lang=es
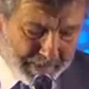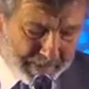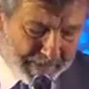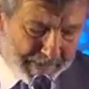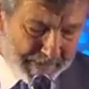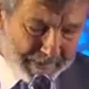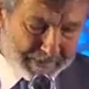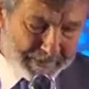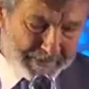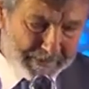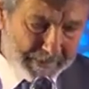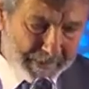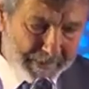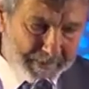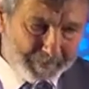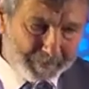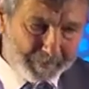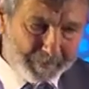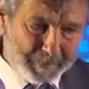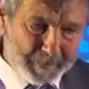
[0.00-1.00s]

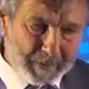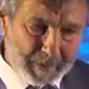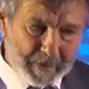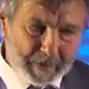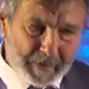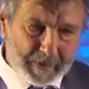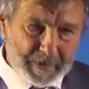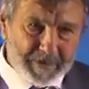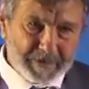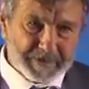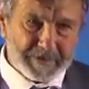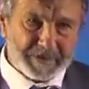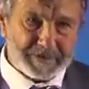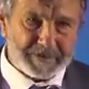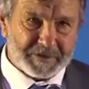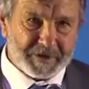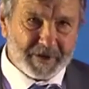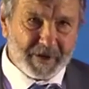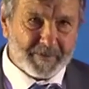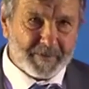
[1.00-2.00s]
Este,
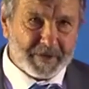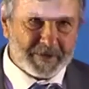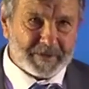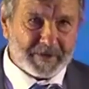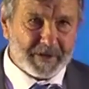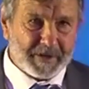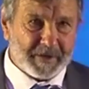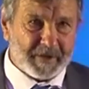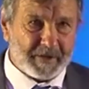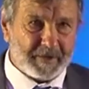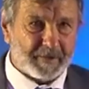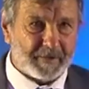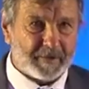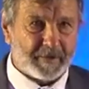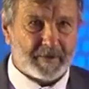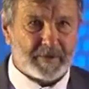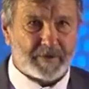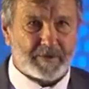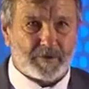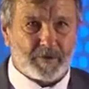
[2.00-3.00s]
sinceramente
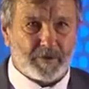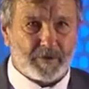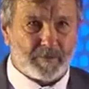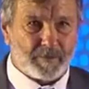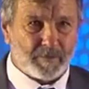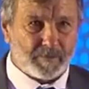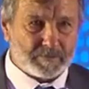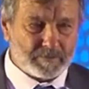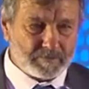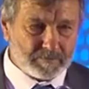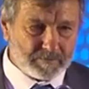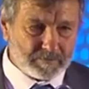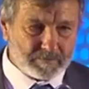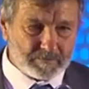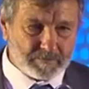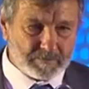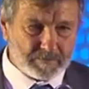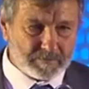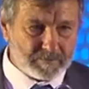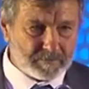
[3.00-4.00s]
estoy
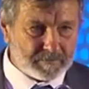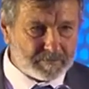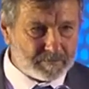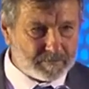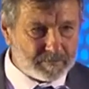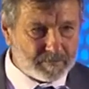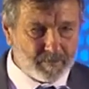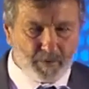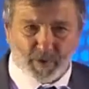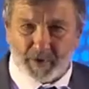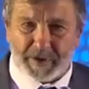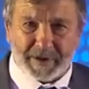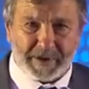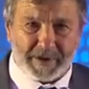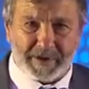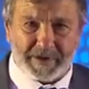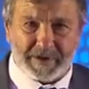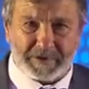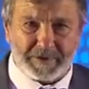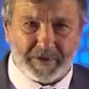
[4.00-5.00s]
muy
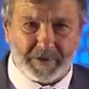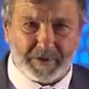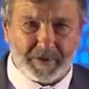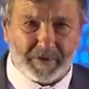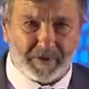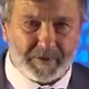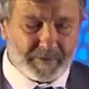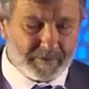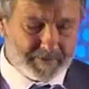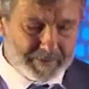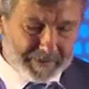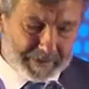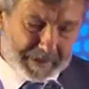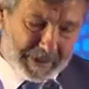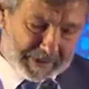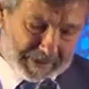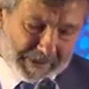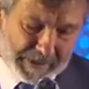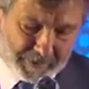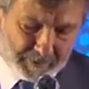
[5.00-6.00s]
agradecido
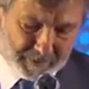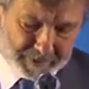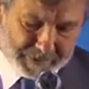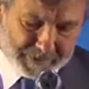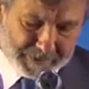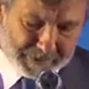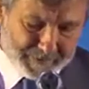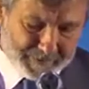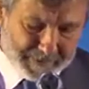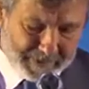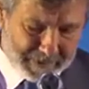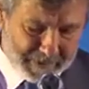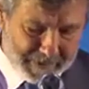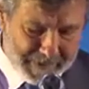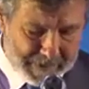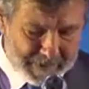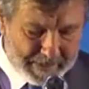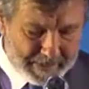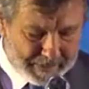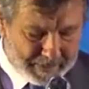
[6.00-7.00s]
de estas cosas que me,
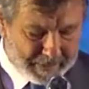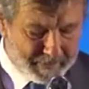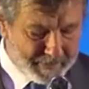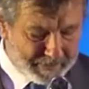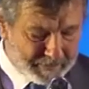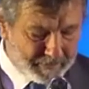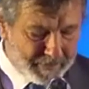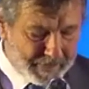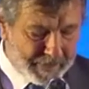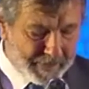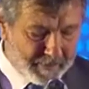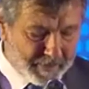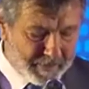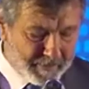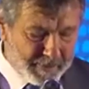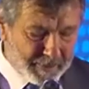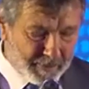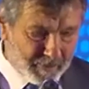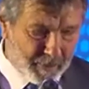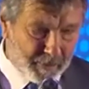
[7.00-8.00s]
que me tocaron
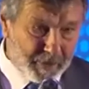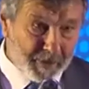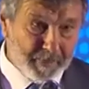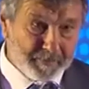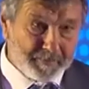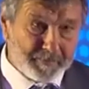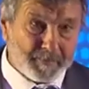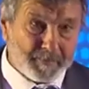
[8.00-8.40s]
a mí hoy,